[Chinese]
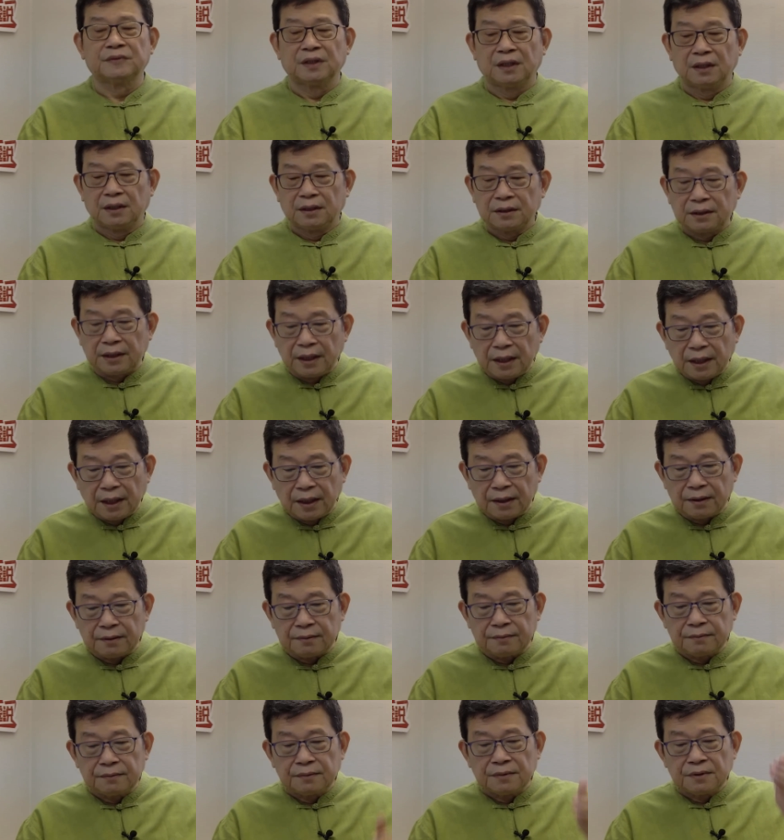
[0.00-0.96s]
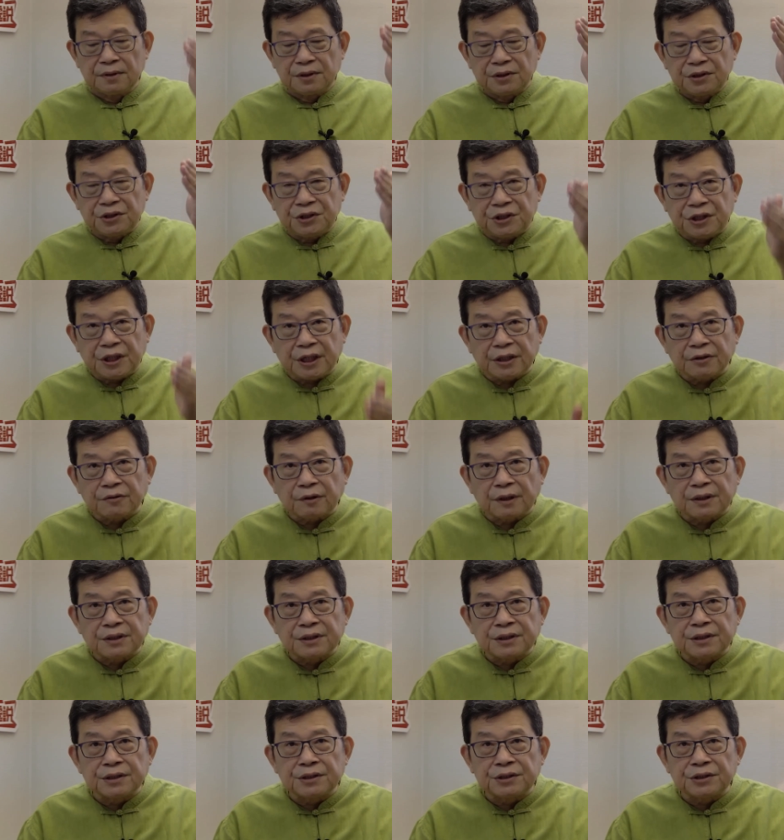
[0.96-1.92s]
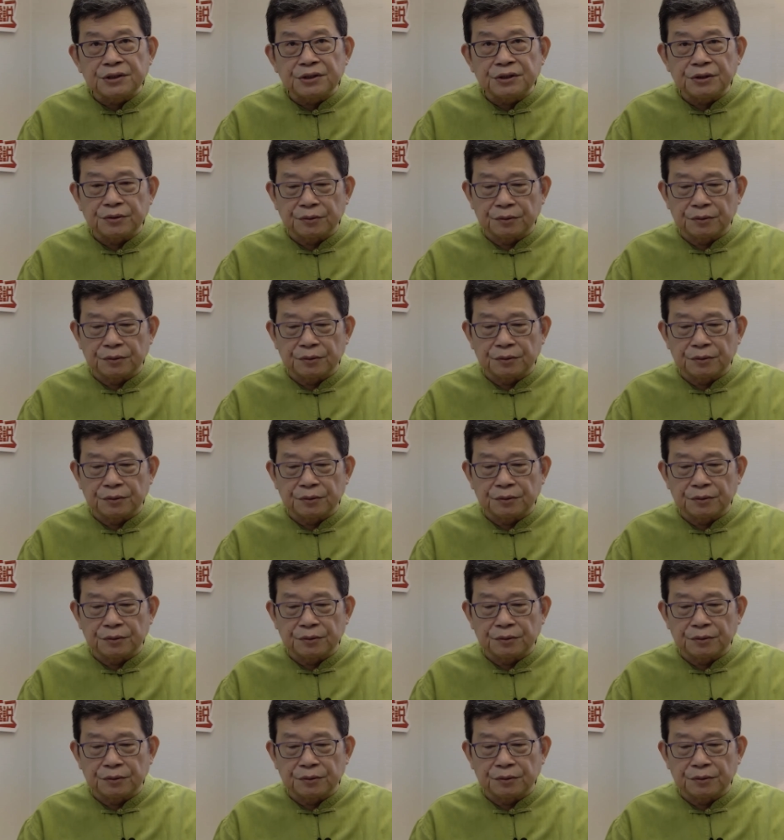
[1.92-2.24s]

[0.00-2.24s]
第二，切断资金流入；